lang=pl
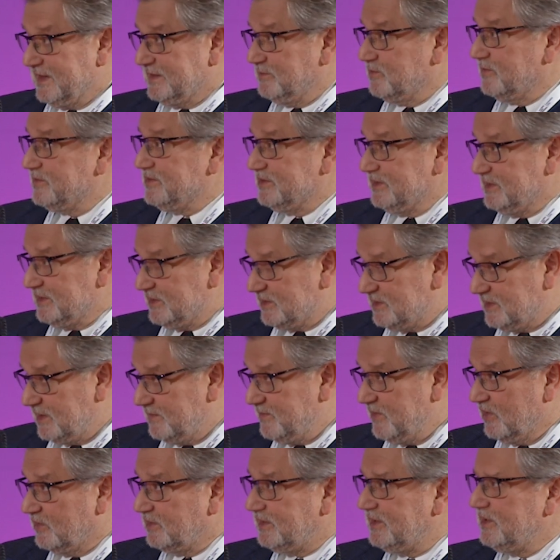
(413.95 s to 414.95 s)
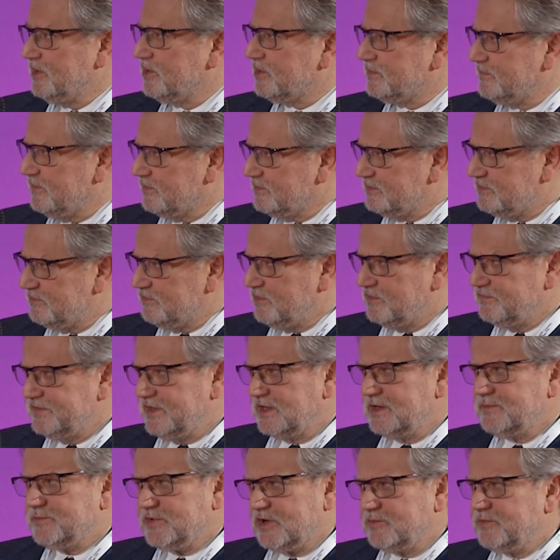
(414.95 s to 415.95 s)
bo przecież szczepionki rozwiązują wiele
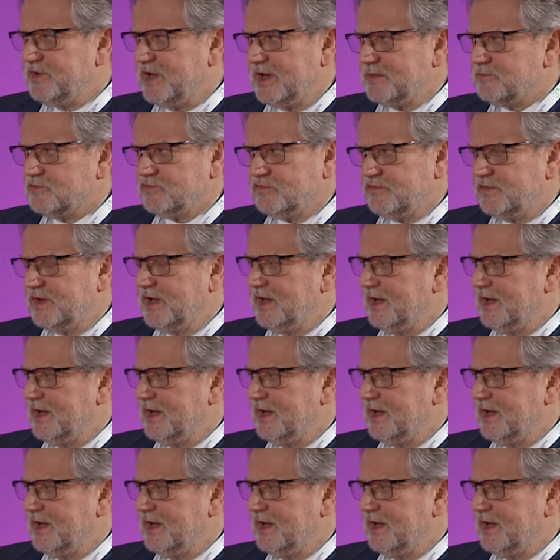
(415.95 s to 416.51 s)
problemów